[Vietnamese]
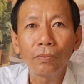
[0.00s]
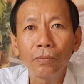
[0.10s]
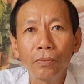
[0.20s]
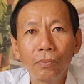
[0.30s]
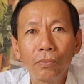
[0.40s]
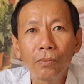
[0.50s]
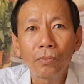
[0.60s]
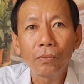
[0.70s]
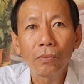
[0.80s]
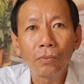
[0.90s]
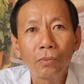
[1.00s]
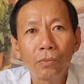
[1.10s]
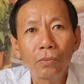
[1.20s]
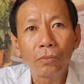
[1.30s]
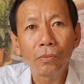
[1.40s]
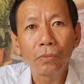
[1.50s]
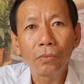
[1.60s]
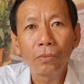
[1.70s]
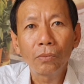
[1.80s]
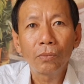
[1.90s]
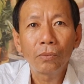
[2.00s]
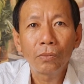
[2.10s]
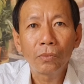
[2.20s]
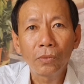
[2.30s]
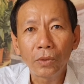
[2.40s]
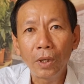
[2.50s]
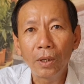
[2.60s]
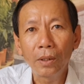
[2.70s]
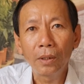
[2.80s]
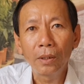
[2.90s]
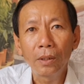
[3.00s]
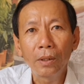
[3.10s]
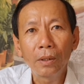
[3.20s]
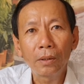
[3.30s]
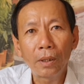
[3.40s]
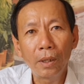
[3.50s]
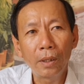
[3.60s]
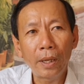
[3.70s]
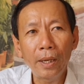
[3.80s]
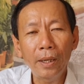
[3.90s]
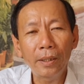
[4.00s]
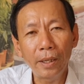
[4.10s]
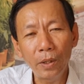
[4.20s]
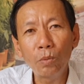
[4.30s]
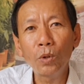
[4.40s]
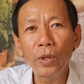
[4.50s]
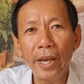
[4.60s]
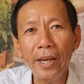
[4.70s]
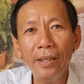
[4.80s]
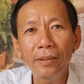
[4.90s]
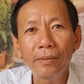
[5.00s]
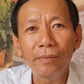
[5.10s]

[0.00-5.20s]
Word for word: à, anh ờ, quý mến ờ, chị thúy ở những điểm nào thì thấy chị cũng vui vẻ đó.